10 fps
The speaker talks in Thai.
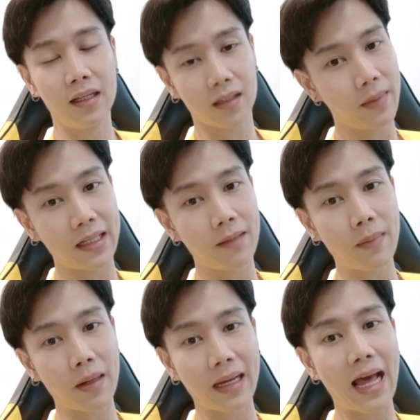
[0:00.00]
ก็มีที่
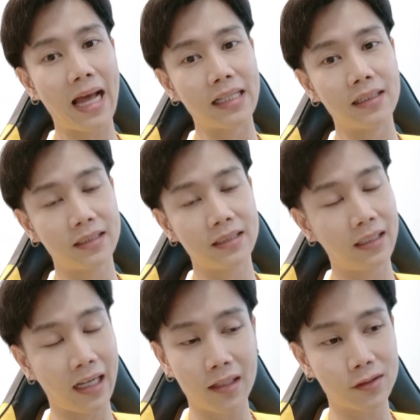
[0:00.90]
เป็นไปได้
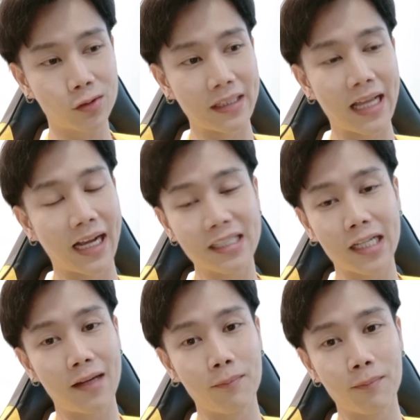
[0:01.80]
แล้วก็ส่วนใหญ่ก็
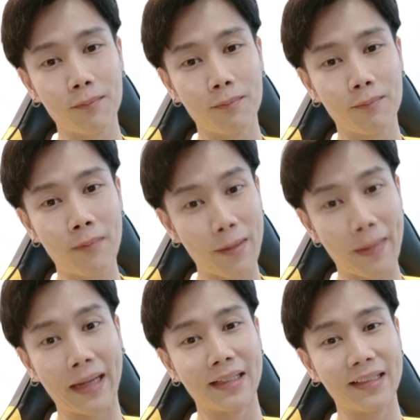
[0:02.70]
จะไม่
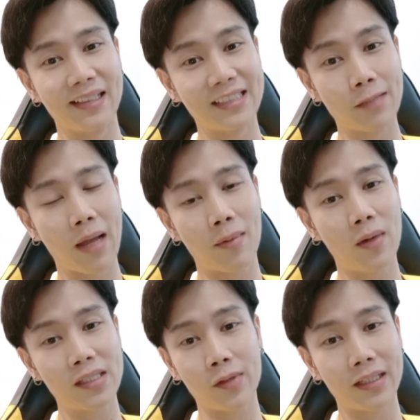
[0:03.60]
เป็นใช่ไหมเพราะ
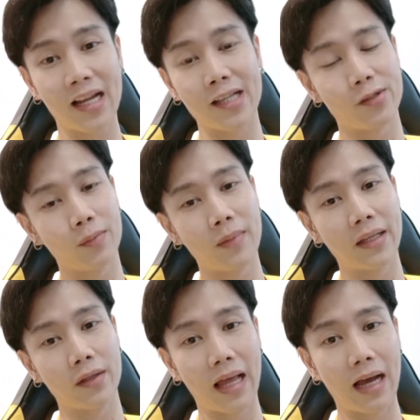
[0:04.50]
ว่าชีวิตใครชีวิตมัน
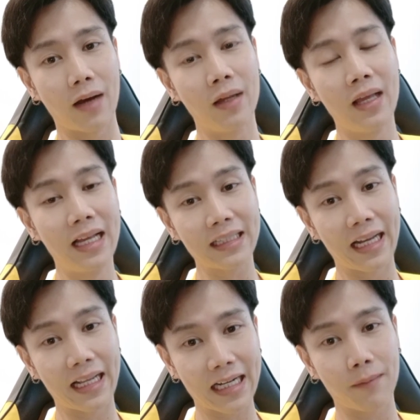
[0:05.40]
อยู่แล้ว แต่
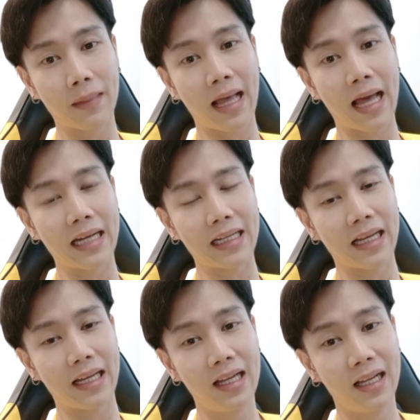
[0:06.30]
ในการทำงานเนี่
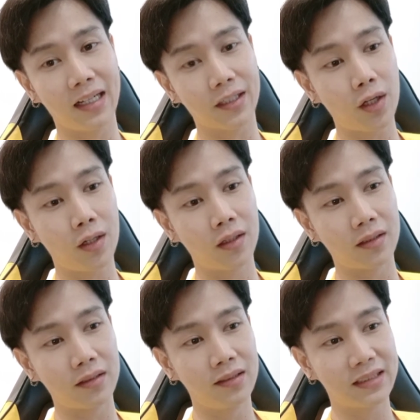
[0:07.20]
ยก็ต้อง
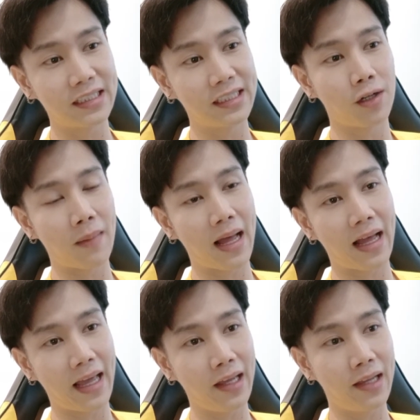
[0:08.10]
สื่อออกมา
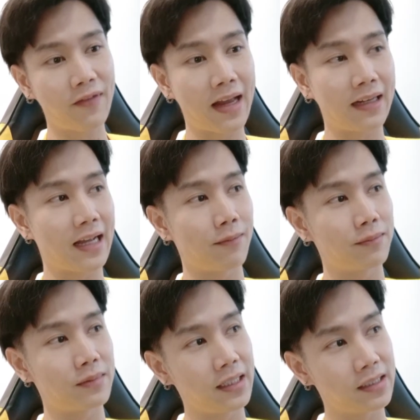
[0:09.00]
ให้แฟนคลับ
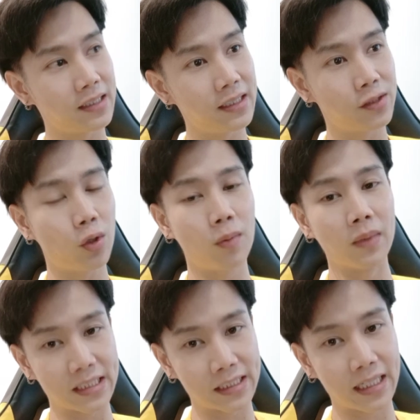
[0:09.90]
ที่ชื่นชมห
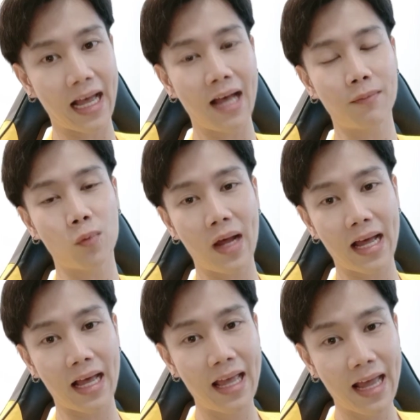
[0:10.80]
รือเชียร์อัพว่า
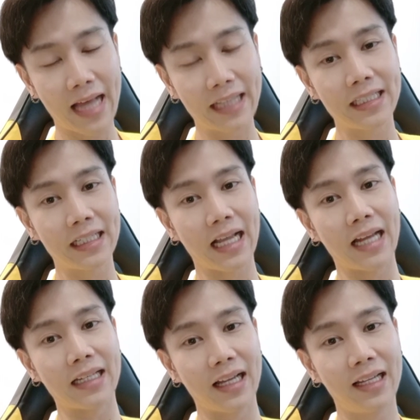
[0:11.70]
ให้จิ้นกั
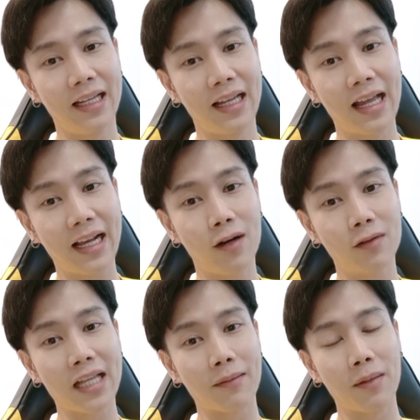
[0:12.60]
นเนี่ยให้เขา
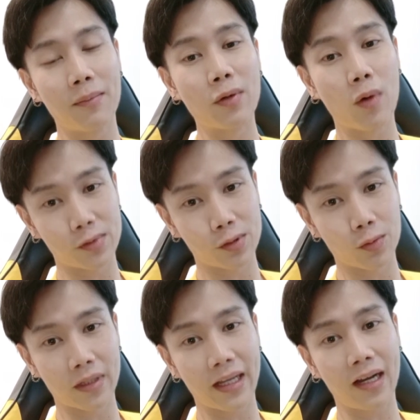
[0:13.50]
เสพแล้วมีความสุ
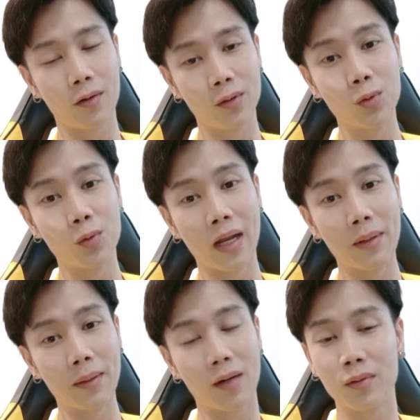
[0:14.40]
ขให้เขาดูแล้ว
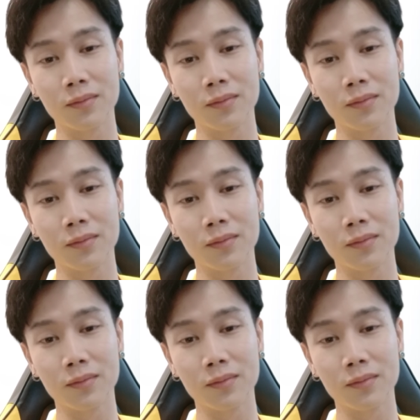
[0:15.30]
แบบเขา